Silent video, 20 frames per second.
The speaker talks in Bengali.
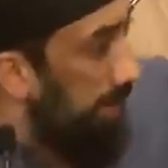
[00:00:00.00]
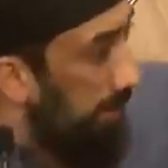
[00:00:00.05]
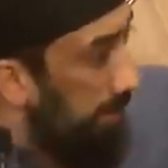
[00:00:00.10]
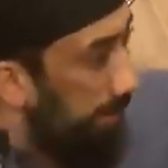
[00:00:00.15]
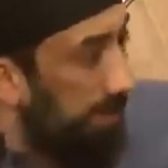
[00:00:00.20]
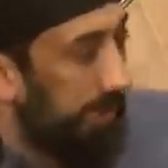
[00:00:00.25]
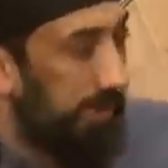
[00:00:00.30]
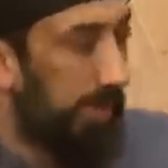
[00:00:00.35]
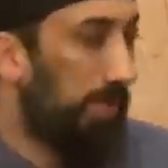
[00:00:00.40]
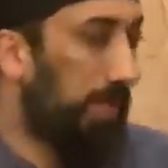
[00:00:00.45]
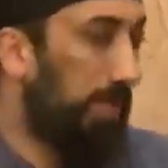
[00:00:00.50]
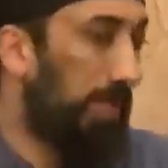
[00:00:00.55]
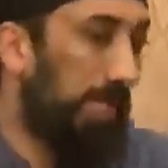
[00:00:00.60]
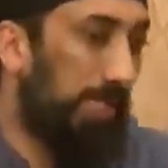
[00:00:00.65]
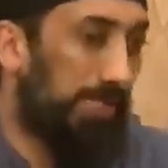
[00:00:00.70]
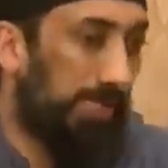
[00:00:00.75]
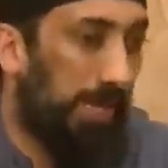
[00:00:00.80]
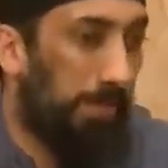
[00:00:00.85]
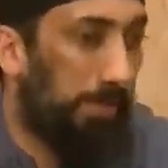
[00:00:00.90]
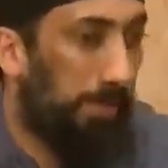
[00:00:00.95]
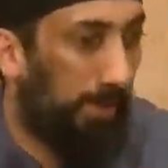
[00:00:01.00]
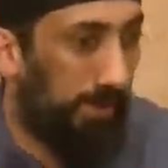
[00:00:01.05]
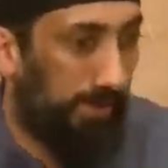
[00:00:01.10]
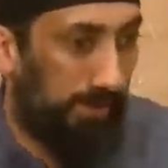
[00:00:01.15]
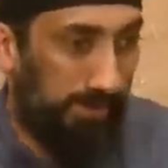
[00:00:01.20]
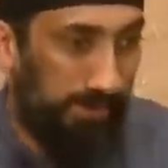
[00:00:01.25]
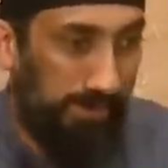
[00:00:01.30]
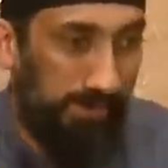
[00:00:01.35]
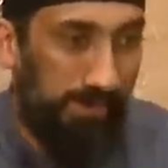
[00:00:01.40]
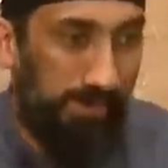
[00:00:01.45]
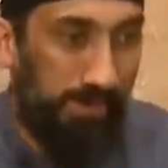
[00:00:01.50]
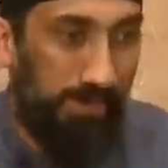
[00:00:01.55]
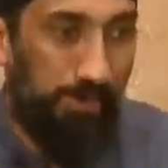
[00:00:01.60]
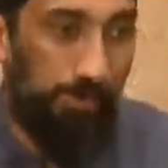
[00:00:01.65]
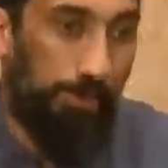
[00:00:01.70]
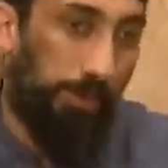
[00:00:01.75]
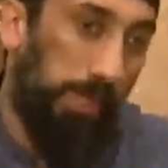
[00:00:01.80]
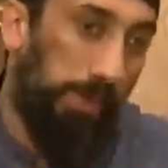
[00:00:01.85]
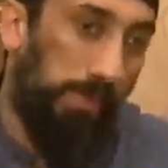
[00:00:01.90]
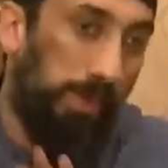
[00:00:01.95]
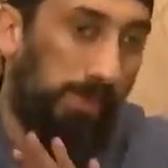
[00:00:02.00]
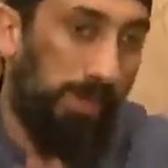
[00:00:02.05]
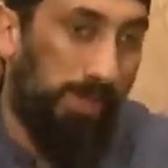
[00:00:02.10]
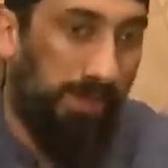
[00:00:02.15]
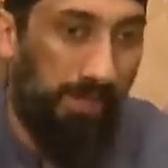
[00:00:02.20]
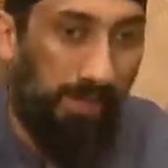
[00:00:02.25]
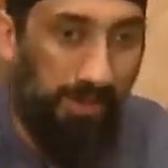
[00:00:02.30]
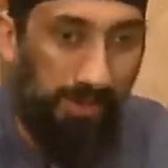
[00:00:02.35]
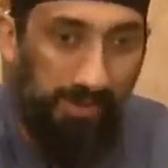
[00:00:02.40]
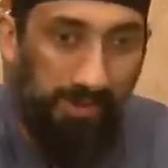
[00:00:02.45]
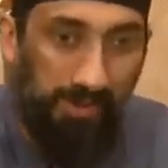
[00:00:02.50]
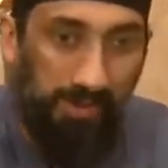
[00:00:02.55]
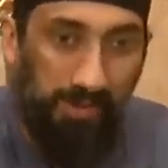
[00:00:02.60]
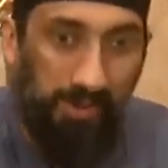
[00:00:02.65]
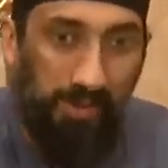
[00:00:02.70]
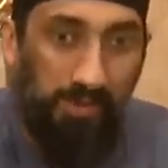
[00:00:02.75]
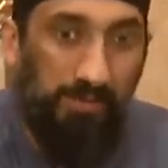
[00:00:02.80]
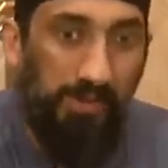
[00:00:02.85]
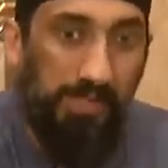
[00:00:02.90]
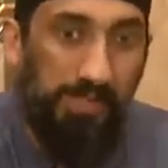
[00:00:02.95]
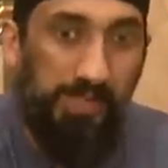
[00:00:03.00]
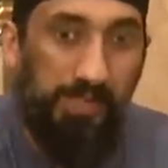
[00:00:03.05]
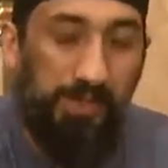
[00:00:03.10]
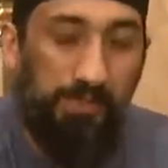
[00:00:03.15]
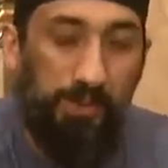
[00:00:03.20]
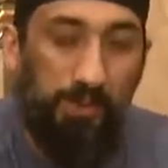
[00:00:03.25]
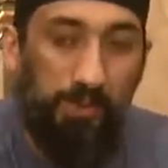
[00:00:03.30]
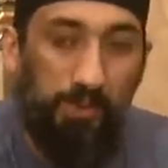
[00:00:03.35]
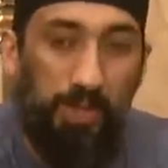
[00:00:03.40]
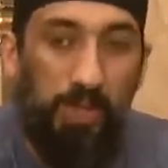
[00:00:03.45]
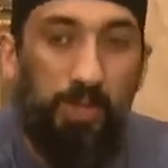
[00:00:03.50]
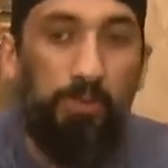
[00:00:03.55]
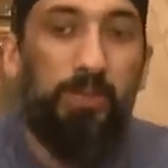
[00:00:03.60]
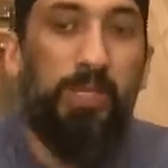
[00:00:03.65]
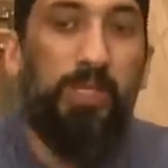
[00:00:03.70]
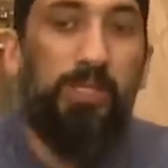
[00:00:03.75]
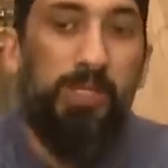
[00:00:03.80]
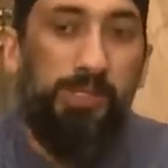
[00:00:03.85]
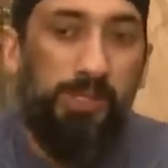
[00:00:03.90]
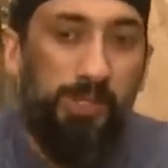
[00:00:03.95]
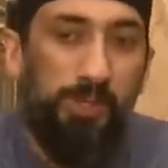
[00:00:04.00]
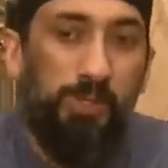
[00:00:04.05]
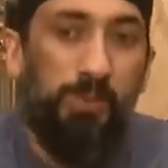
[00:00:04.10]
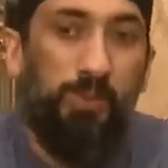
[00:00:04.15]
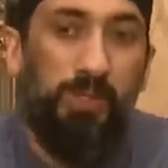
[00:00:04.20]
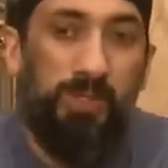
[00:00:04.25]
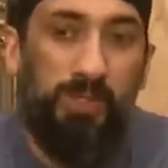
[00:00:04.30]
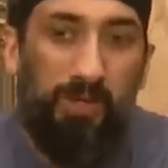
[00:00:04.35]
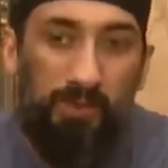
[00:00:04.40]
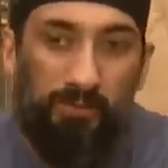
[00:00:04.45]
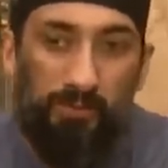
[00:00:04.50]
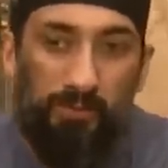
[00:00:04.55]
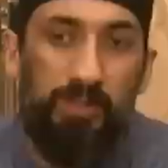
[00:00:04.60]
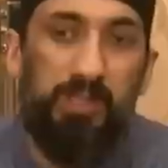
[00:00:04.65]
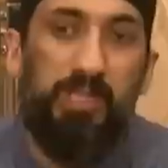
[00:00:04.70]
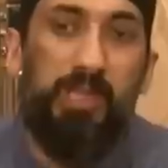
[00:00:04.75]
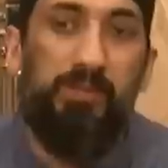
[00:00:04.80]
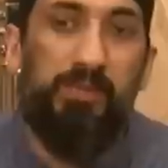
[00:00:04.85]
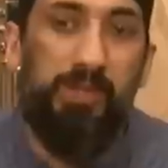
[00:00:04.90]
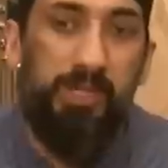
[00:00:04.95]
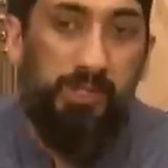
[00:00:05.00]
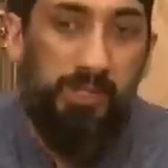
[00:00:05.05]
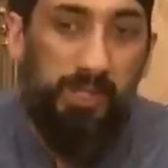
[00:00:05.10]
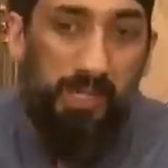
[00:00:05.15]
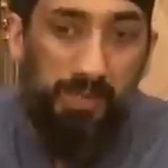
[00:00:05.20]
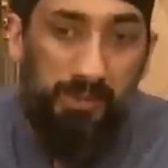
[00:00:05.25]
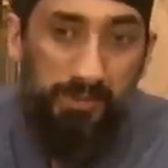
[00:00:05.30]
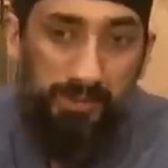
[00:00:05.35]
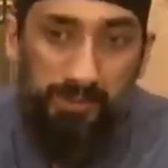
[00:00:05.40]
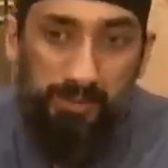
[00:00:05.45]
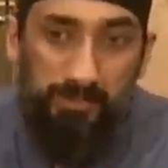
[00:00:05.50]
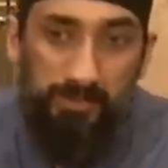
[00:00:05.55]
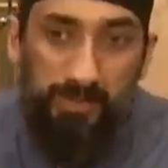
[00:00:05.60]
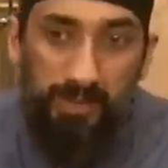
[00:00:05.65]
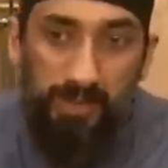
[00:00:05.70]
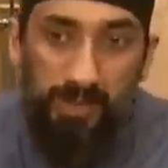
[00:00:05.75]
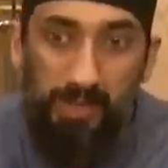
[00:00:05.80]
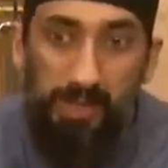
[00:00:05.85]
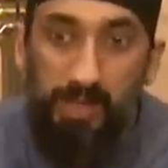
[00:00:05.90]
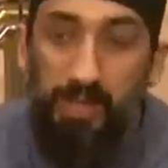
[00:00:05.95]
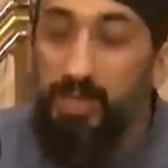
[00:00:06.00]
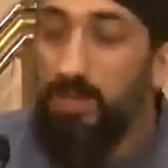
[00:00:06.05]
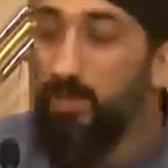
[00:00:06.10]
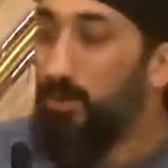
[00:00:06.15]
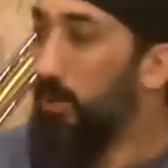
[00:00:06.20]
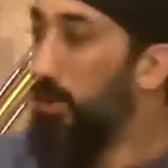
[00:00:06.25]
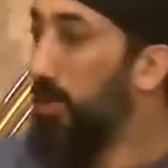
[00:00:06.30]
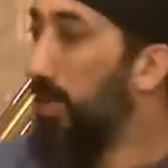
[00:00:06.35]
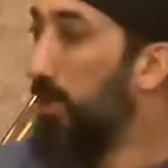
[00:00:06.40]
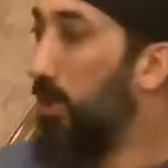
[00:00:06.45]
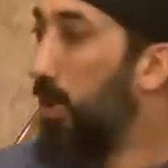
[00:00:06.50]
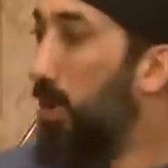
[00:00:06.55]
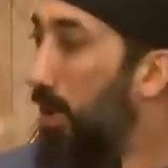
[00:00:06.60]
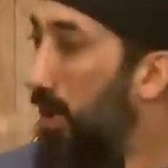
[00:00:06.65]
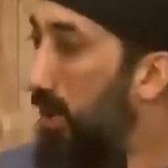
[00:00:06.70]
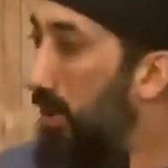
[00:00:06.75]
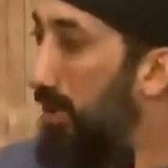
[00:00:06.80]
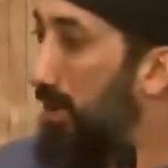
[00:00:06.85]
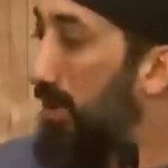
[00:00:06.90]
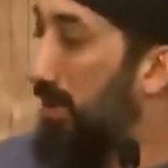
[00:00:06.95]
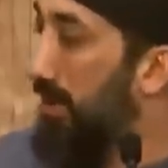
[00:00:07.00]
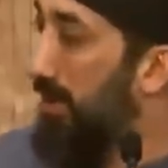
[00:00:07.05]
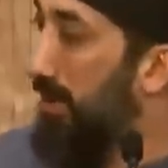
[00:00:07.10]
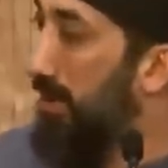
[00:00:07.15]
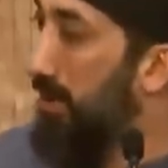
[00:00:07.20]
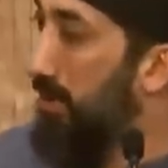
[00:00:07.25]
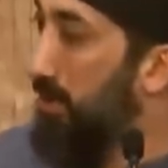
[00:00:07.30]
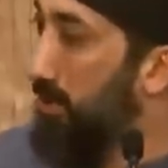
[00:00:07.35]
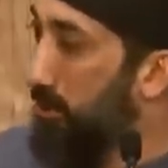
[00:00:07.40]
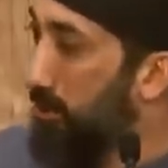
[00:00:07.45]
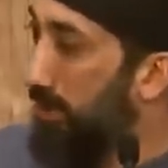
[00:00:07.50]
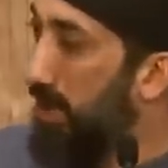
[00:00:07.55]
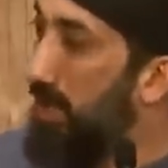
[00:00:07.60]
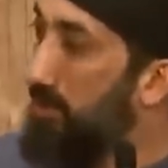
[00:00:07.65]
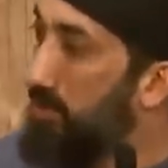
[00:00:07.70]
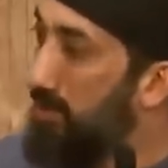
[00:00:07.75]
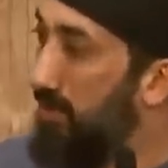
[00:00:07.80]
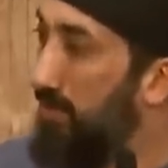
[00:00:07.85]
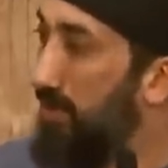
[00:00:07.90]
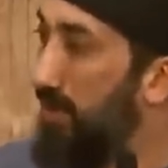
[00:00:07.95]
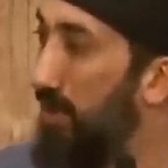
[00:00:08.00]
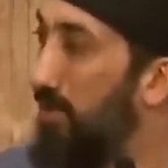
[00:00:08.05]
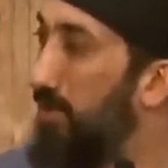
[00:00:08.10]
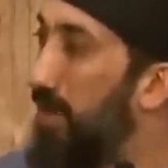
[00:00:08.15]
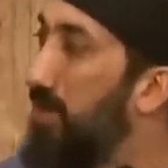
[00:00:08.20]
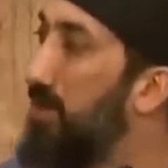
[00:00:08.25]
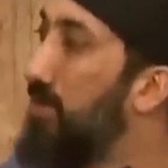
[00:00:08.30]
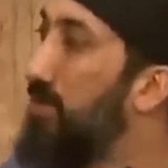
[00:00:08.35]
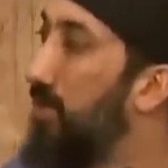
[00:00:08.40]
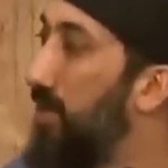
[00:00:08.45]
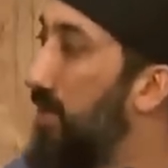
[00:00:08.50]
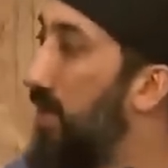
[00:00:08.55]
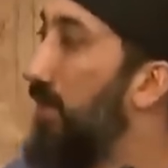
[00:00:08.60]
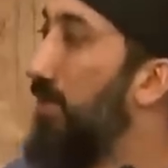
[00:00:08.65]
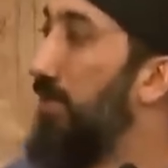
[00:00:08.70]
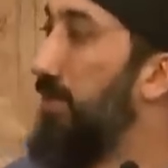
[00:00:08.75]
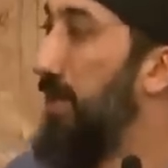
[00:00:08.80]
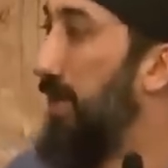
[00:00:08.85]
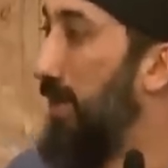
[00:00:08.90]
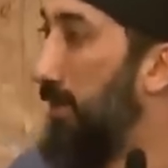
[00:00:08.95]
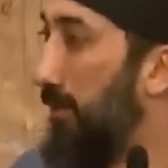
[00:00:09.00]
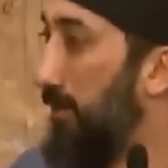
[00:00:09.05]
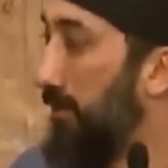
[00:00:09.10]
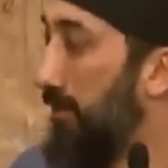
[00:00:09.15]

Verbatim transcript: তোমরা তার কথা শুনতে আগ্রহী নও দরিবা মাসাল ফাস্তামিউলাহু উপমাটা অন্তত মনোযোগ দিয়ে শোনো এখন তিনি নিজের সম্পর্কে একটি বর্ণনা দিচ্ছেন তিনি বলেন